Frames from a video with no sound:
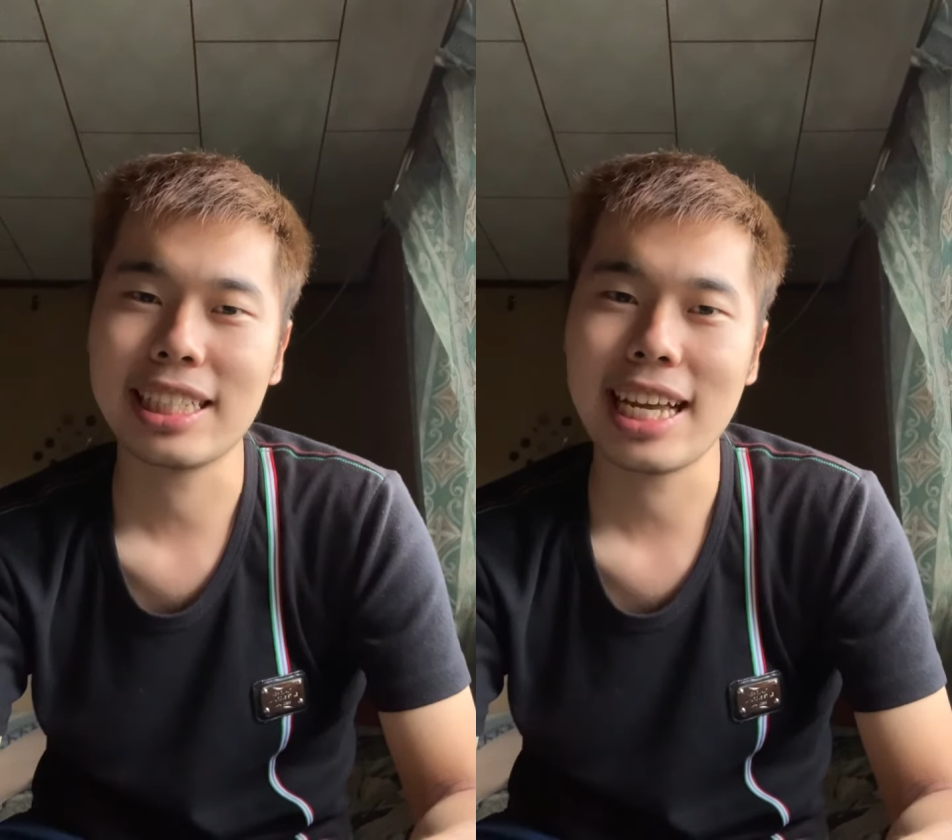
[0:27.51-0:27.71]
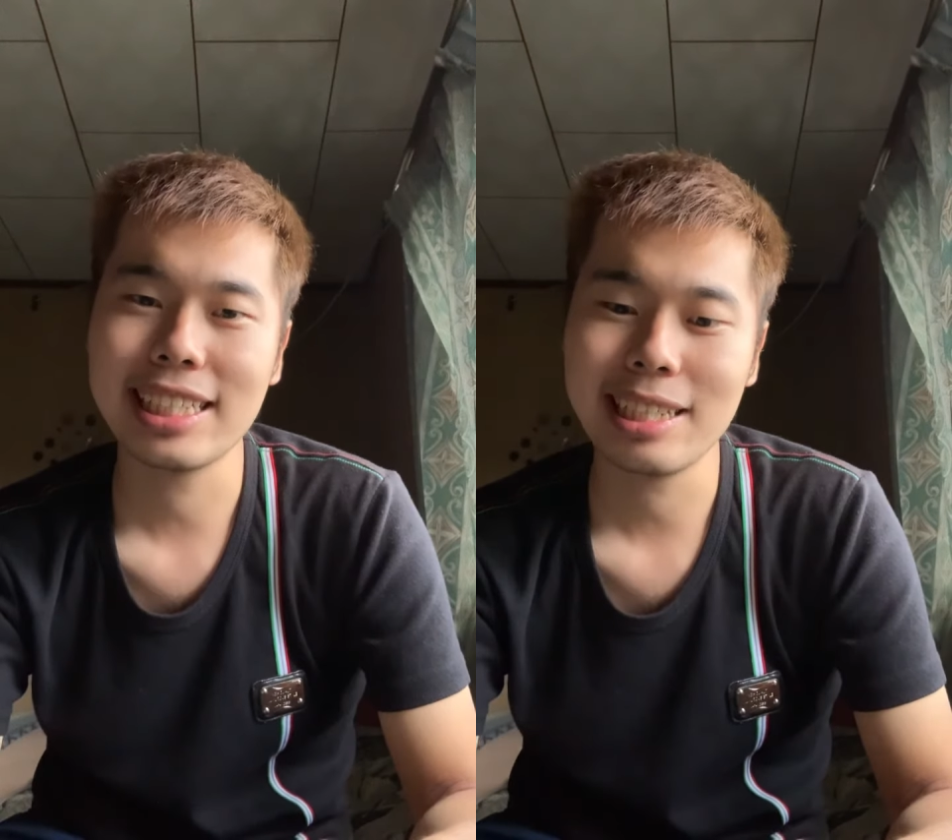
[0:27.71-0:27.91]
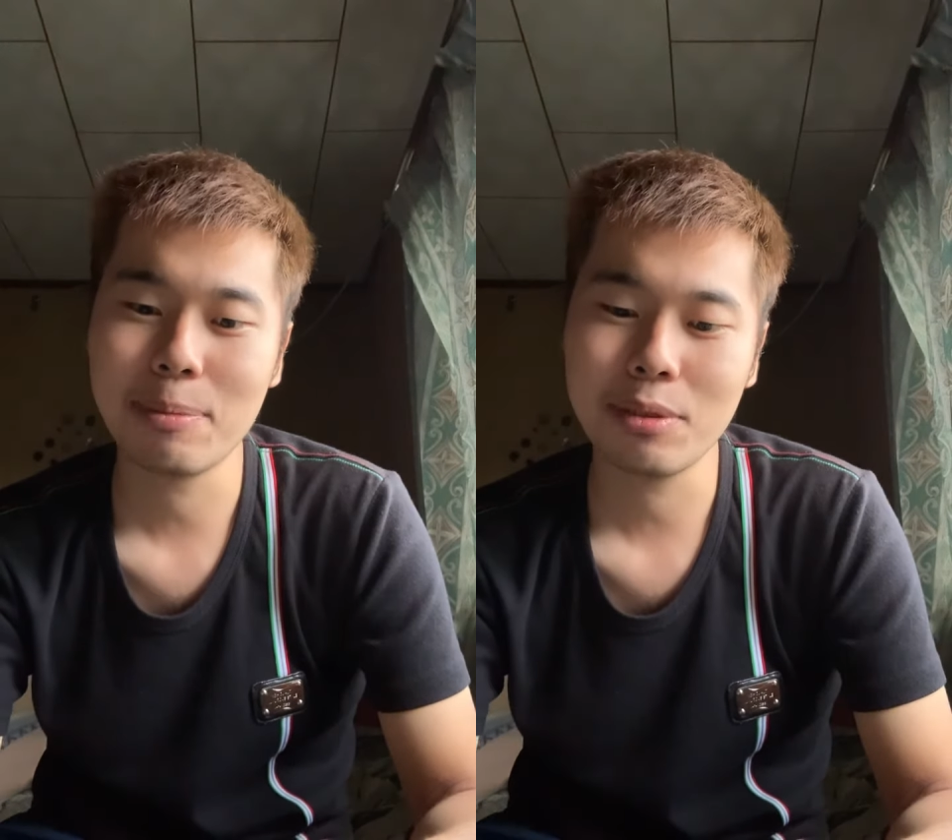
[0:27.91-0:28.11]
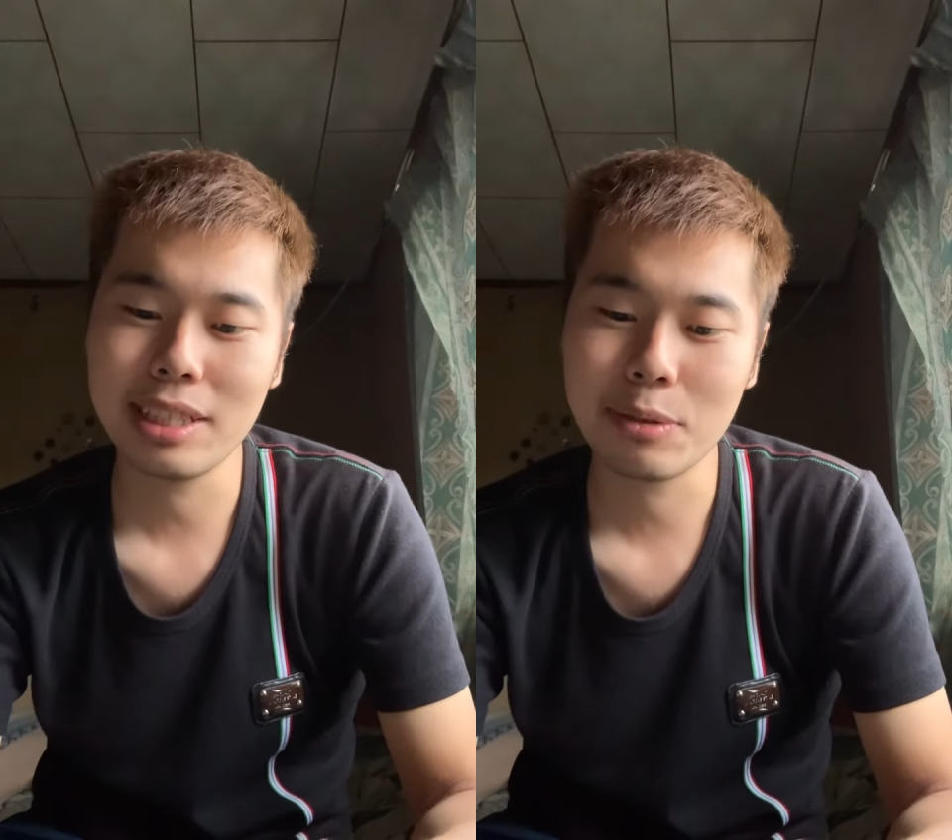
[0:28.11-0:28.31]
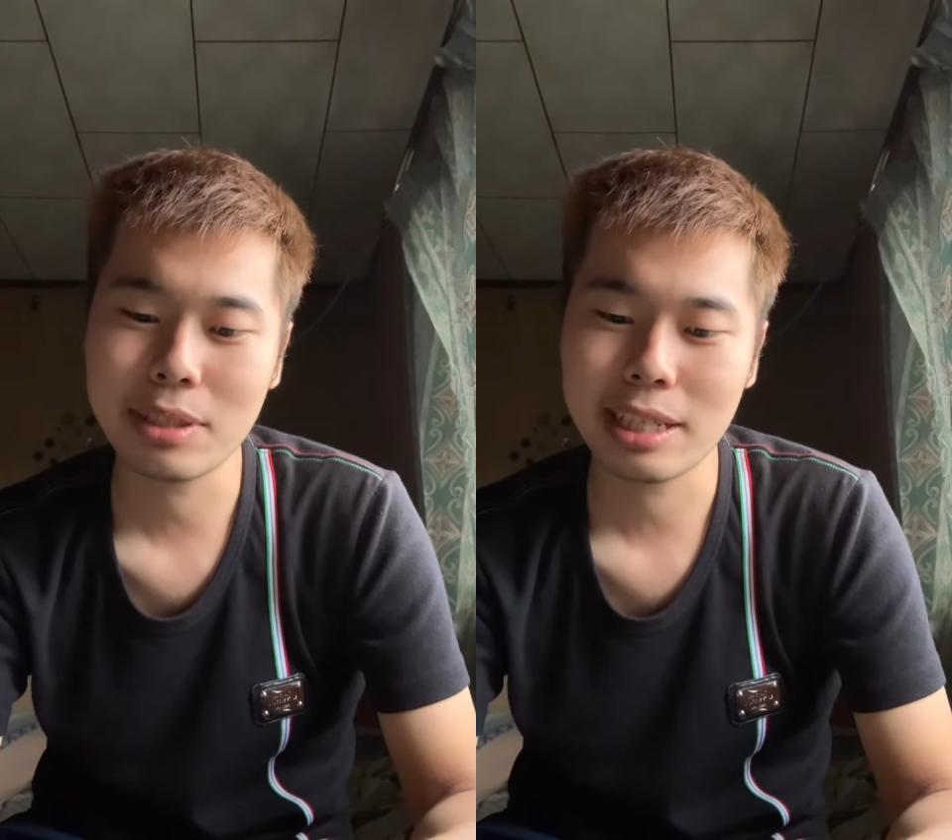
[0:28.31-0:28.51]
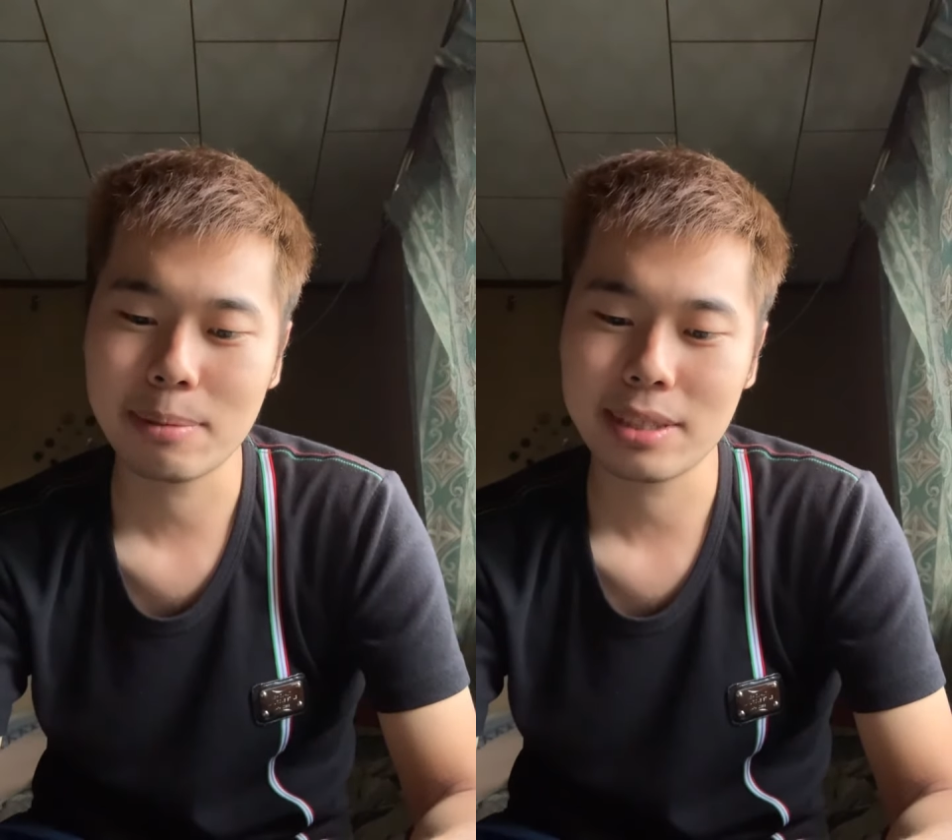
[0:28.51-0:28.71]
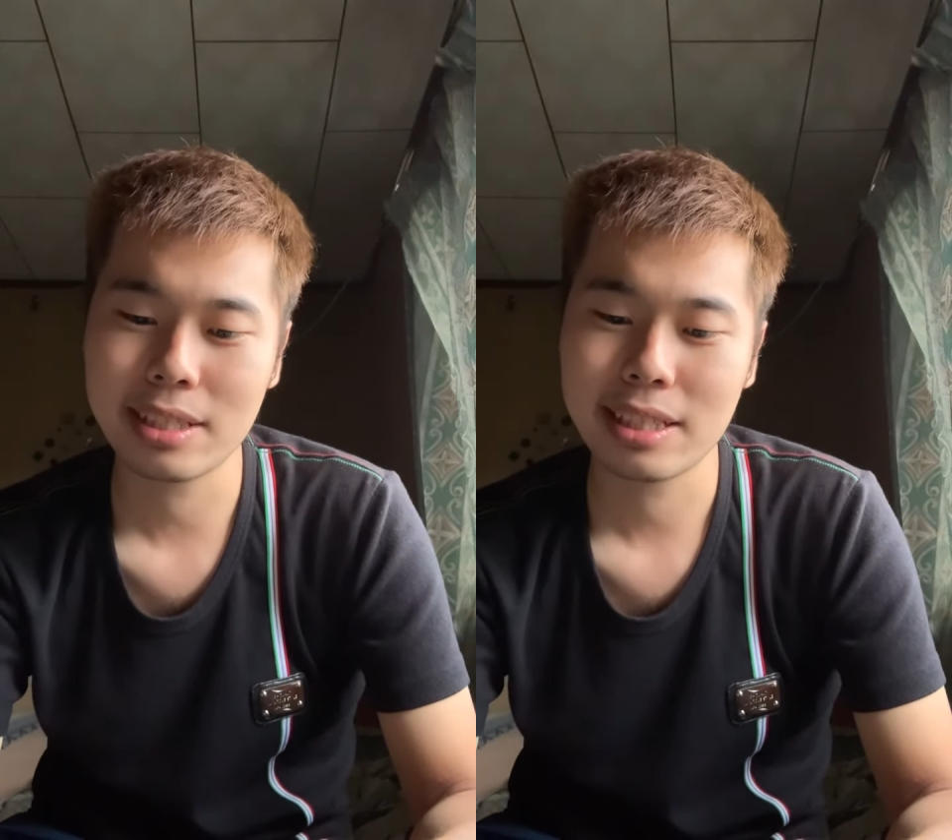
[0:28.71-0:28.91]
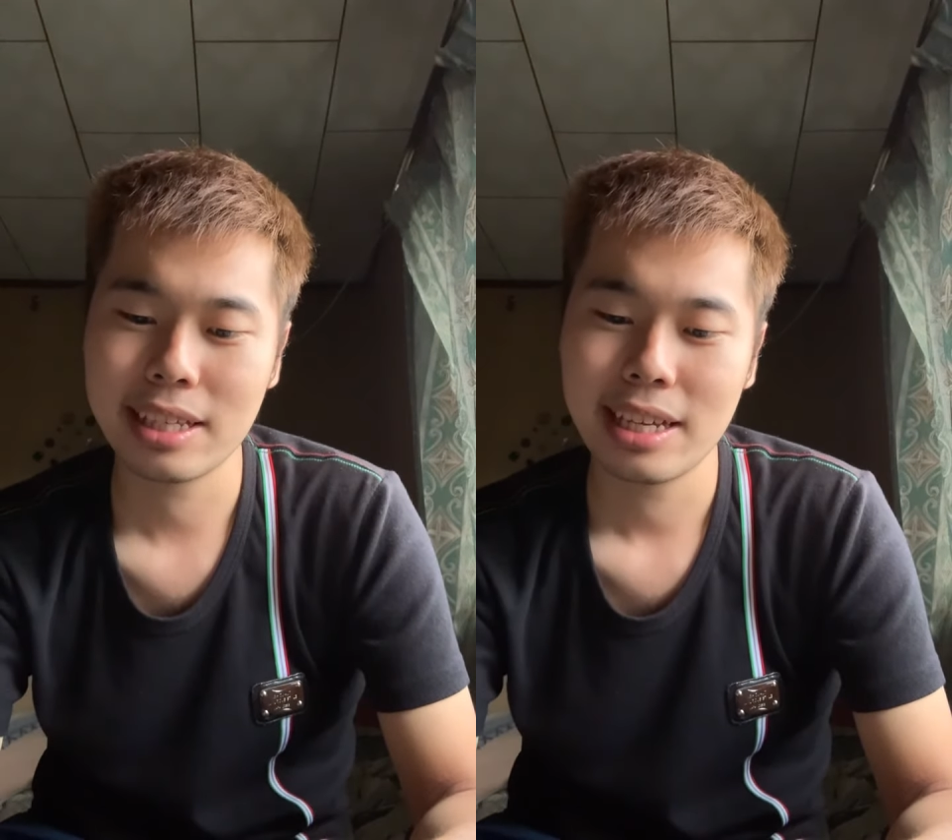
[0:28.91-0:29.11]
大事なもんでございま
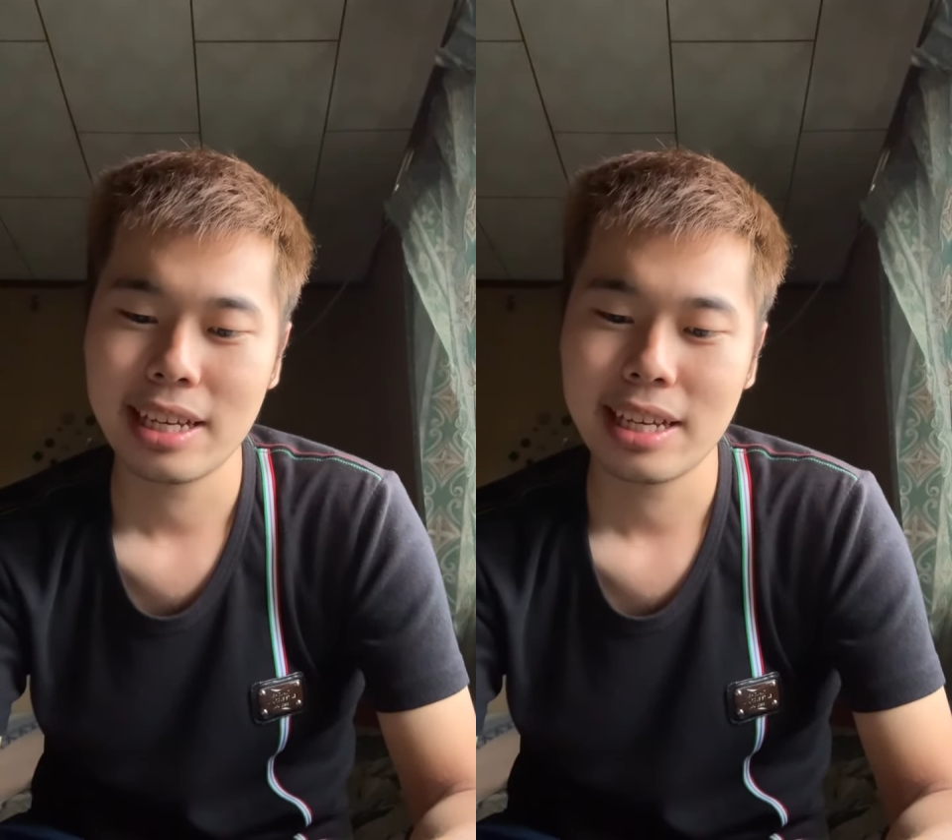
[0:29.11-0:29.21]
す。